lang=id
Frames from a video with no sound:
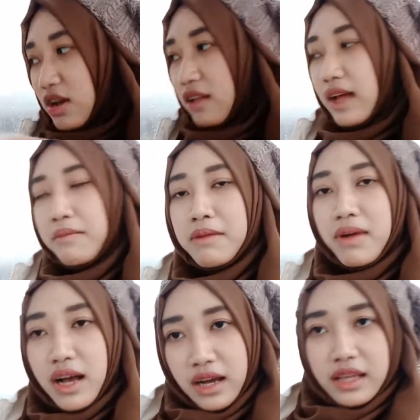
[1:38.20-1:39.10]
insya Allah aman
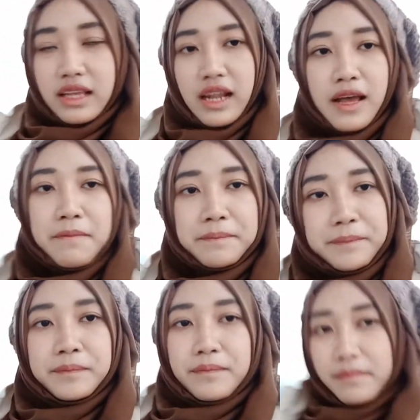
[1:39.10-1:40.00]
banget karena
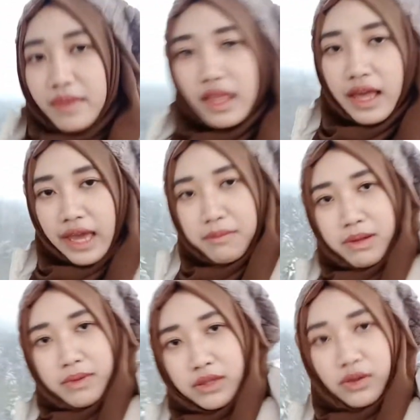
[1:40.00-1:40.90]
kayak
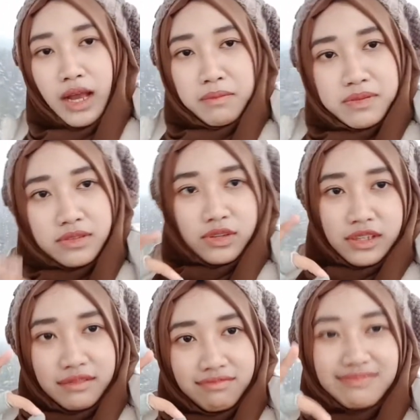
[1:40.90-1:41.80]
berbentuk
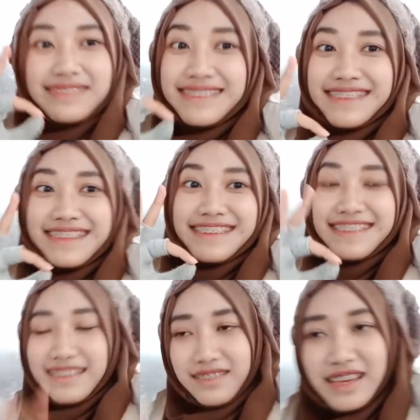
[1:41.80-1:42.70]
kapsul
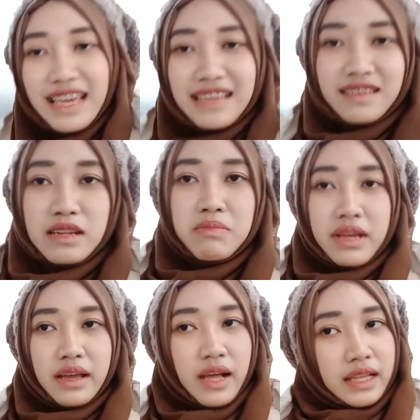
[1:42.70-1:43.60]
jadi
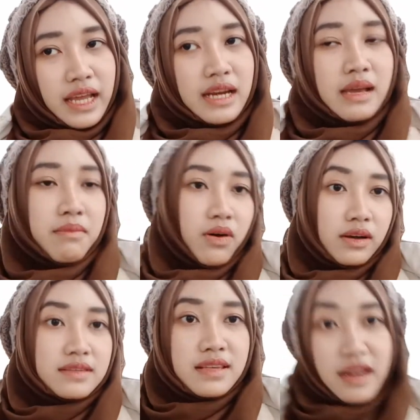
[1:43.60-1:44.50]
bagi kalian yang mau
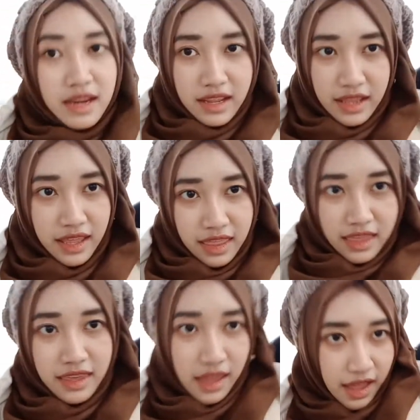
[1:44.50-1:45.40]
kesini
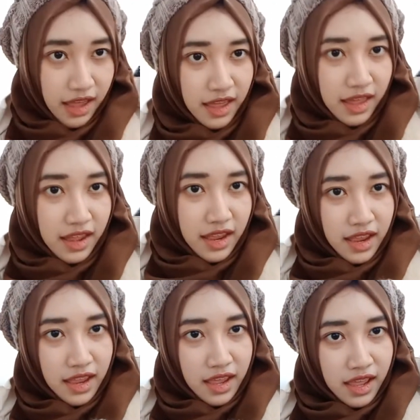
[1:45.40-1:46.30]
ya
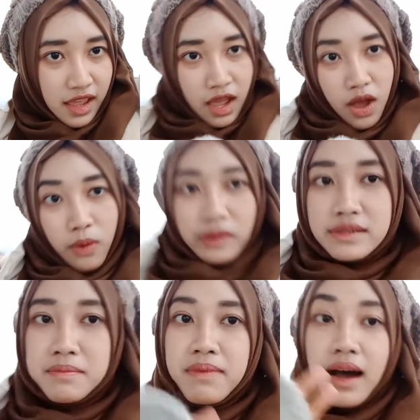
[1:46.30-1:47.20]

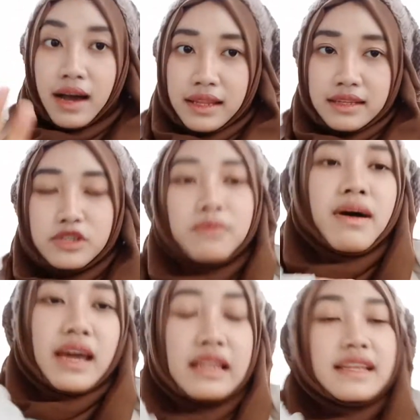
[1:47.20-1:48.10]
wajib banget
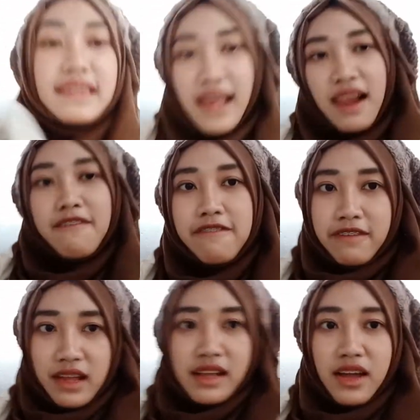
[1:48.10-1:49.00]
cobain
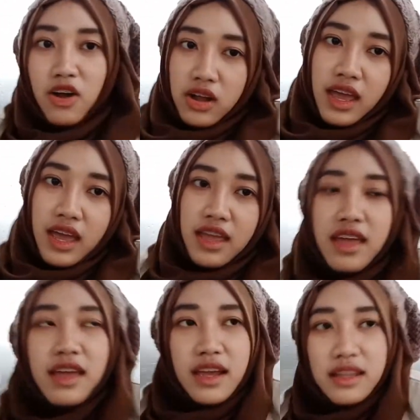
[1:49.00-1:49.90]
teleferik oke okay?
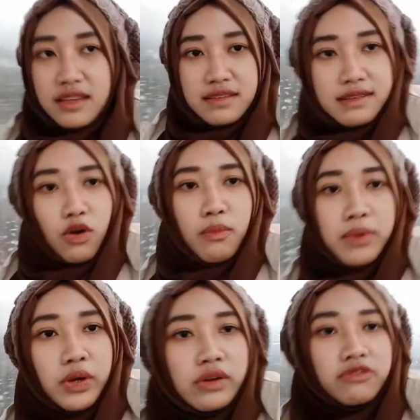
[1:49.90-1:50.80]
this is so
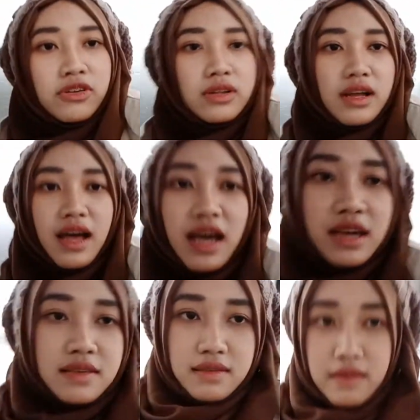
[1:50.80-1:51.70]
beautiful
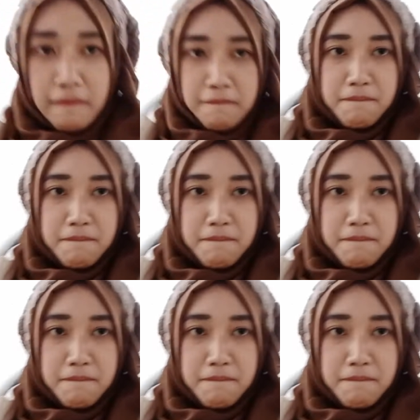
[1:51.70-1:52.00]
guys